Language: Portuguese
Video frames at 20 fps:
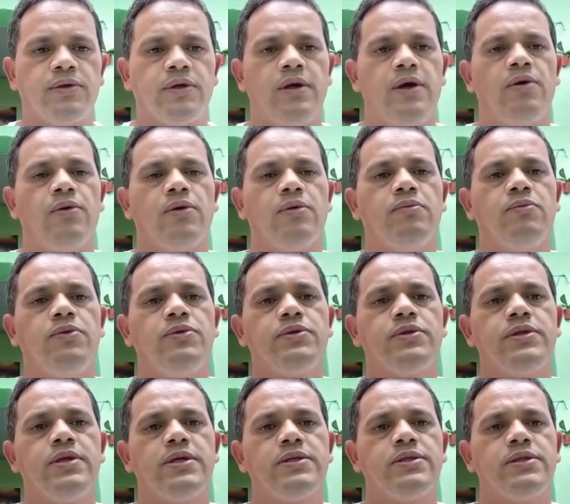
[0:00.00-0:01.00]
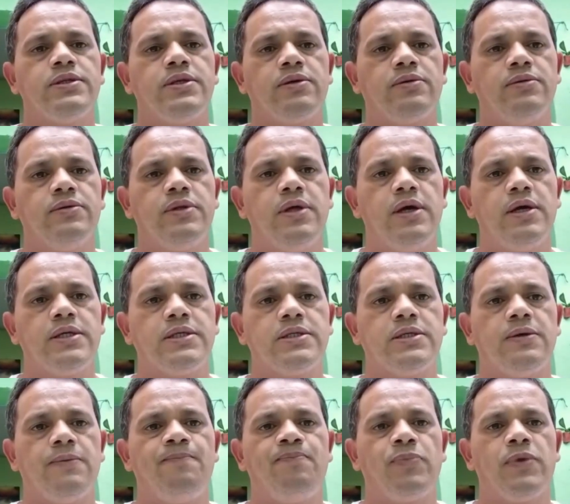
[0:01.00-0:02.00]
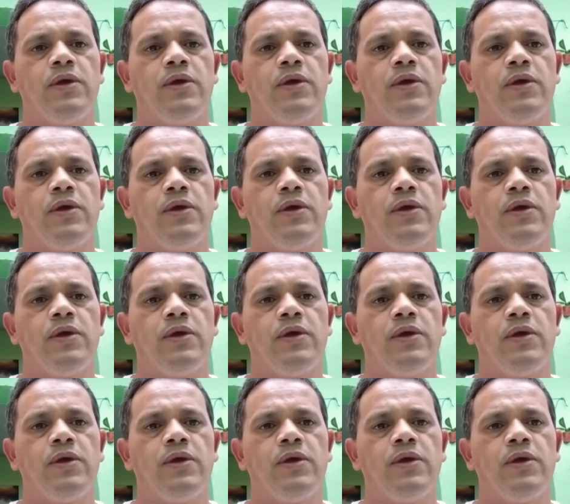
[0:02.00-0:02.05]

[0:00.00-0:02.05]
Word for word: que é o que muitas das vezes acontece.